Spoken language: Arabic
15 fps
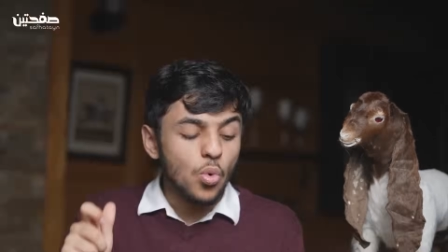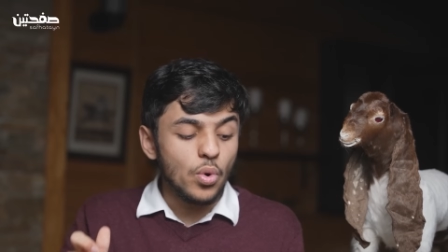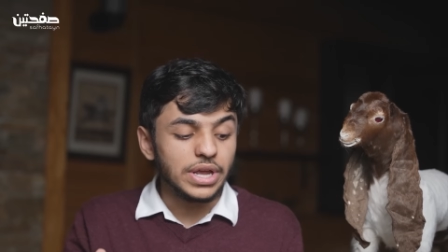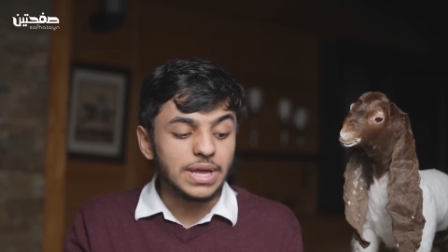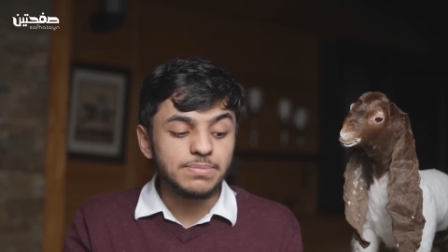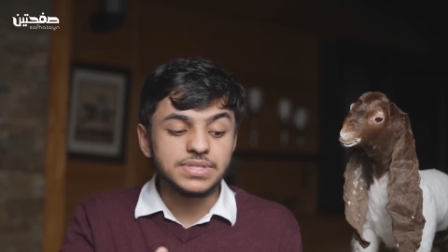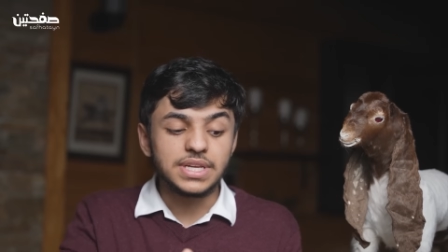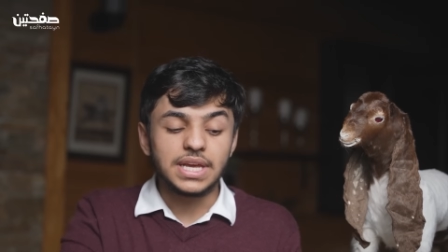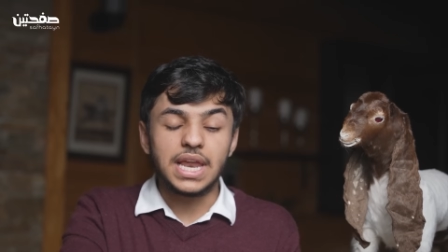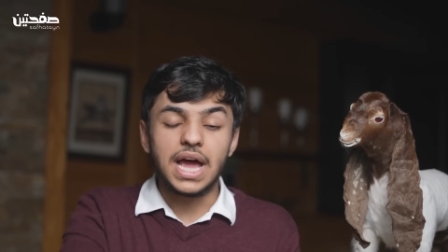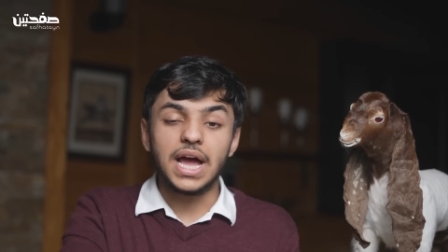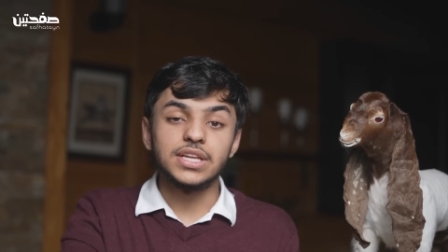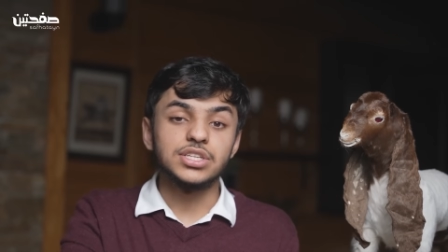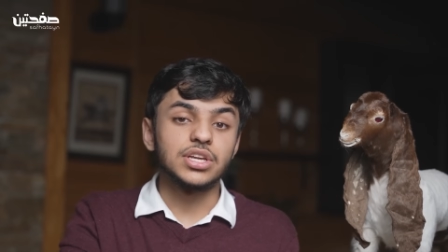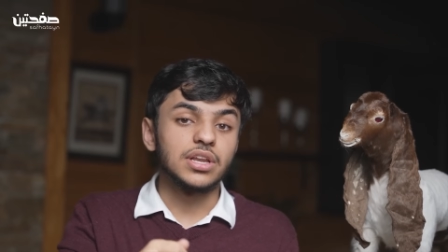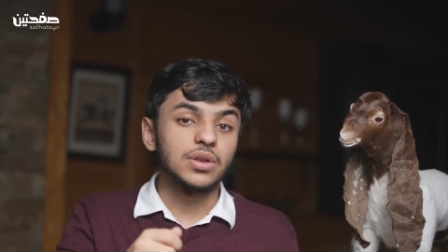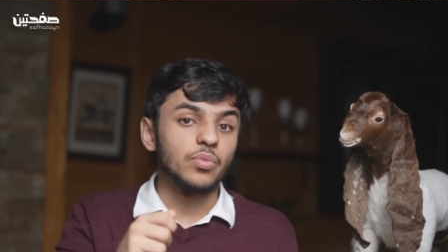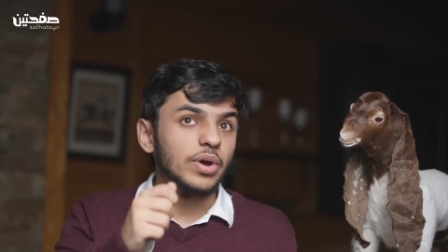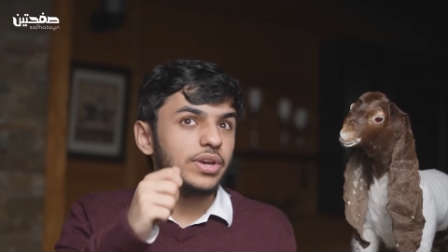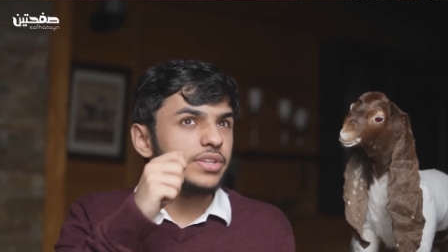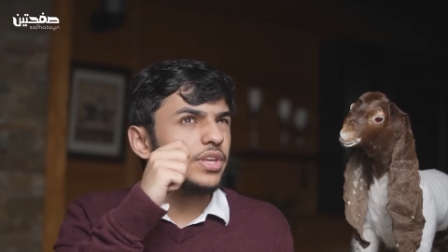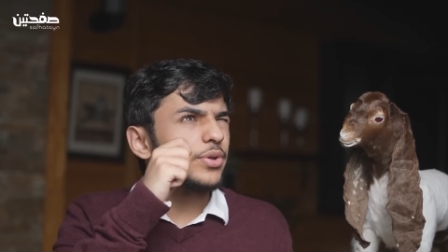ويمسك الحجر
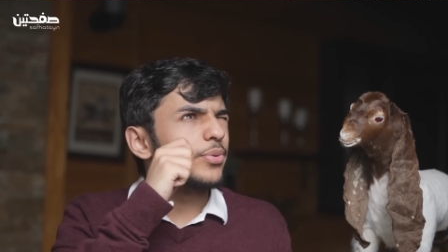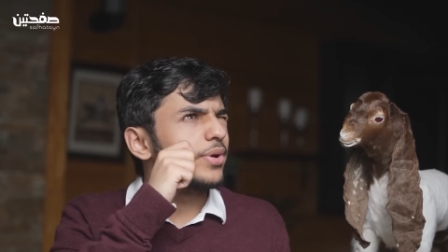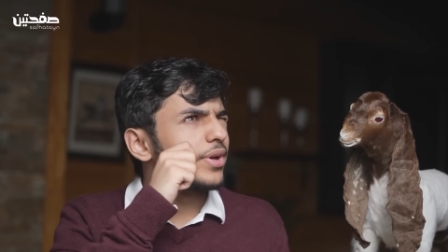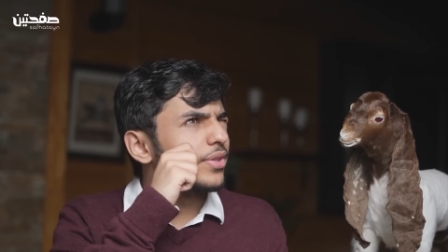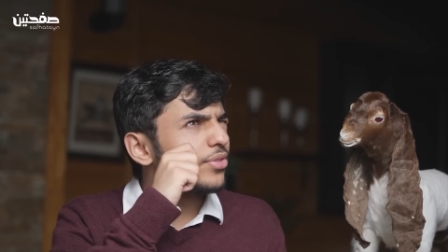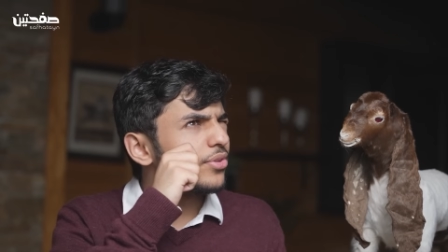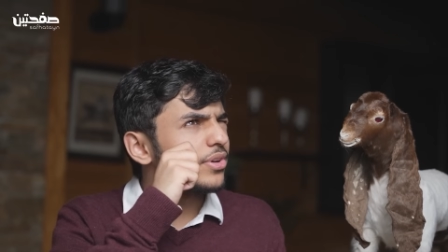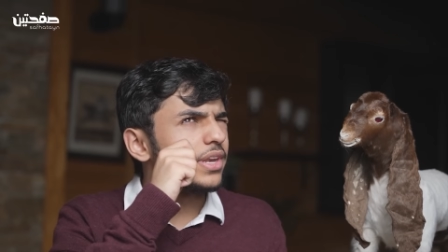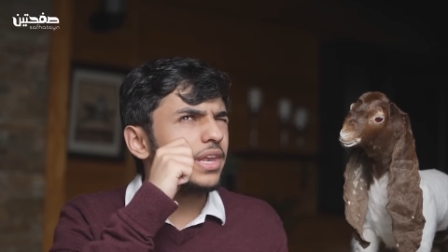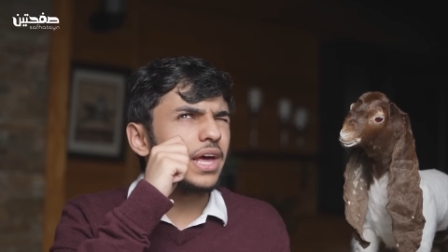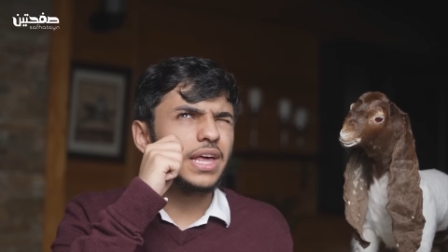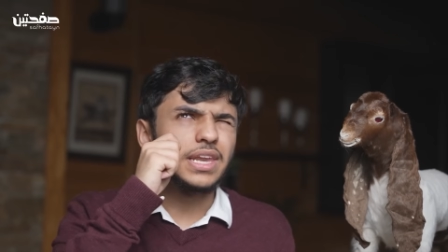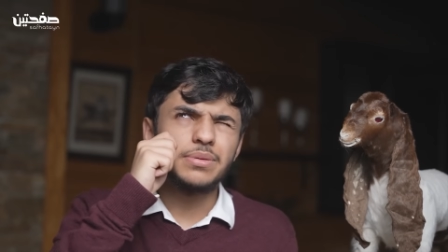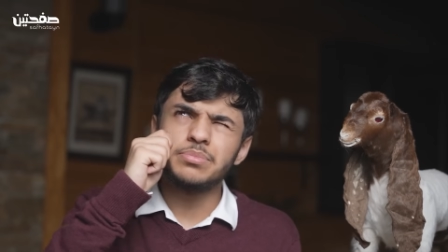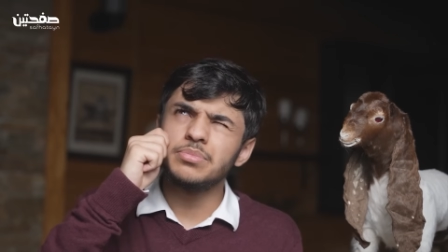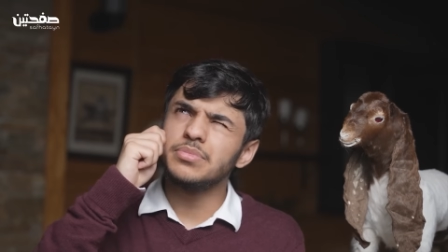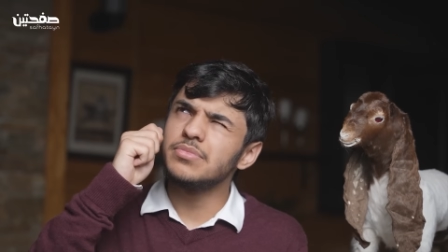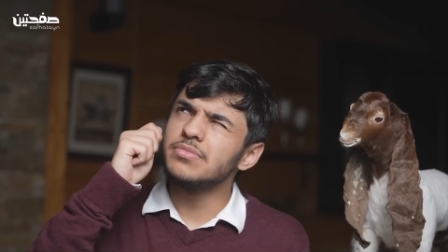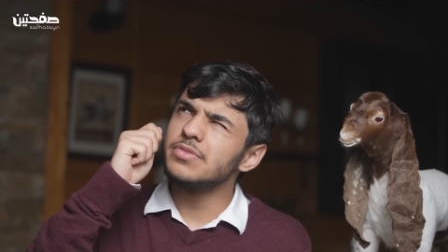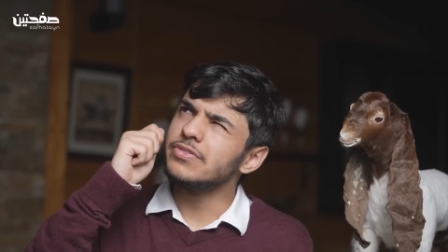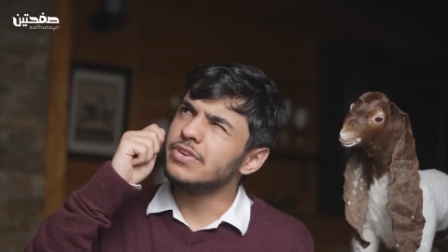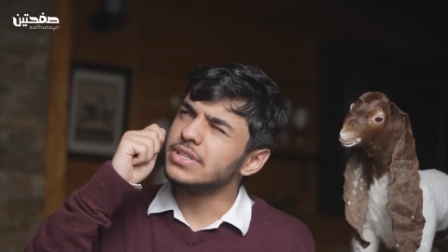الوردي وينظر للعالم
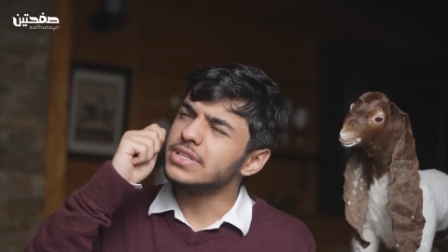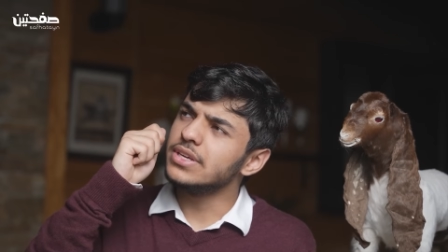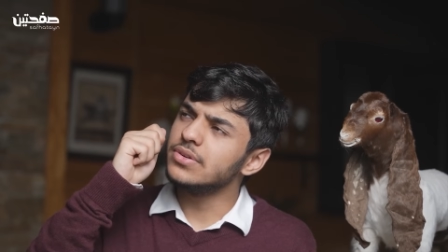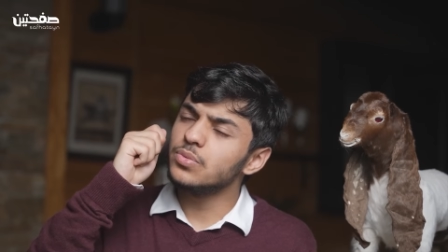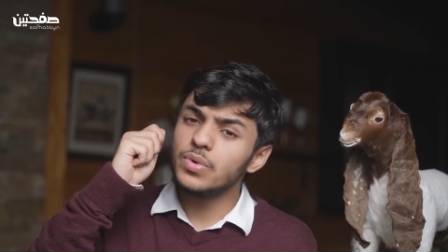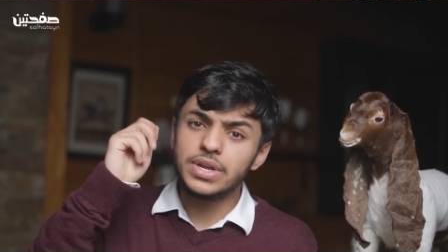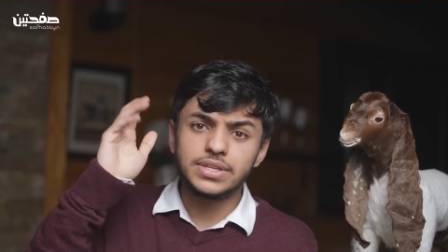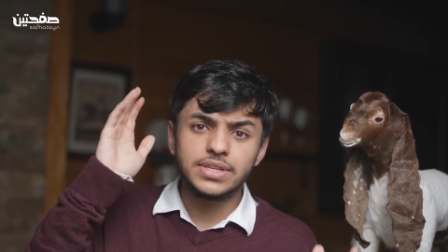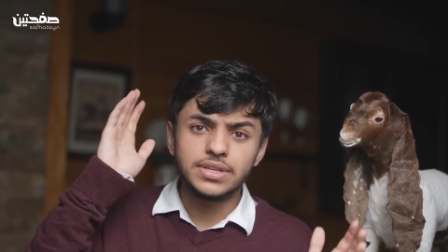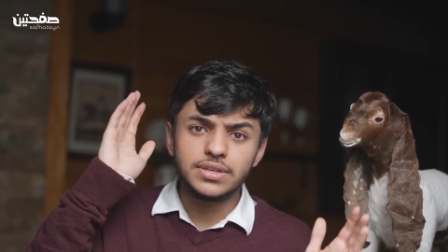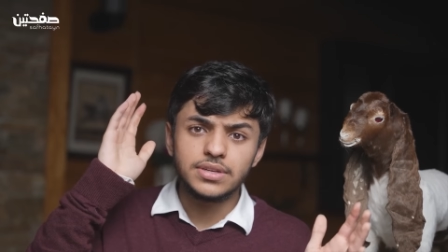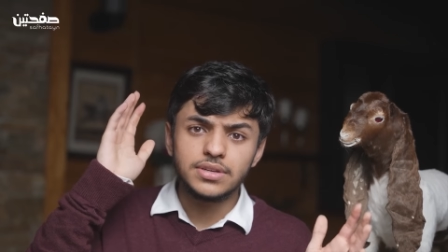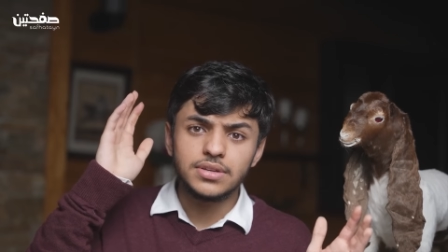في فلتر وردي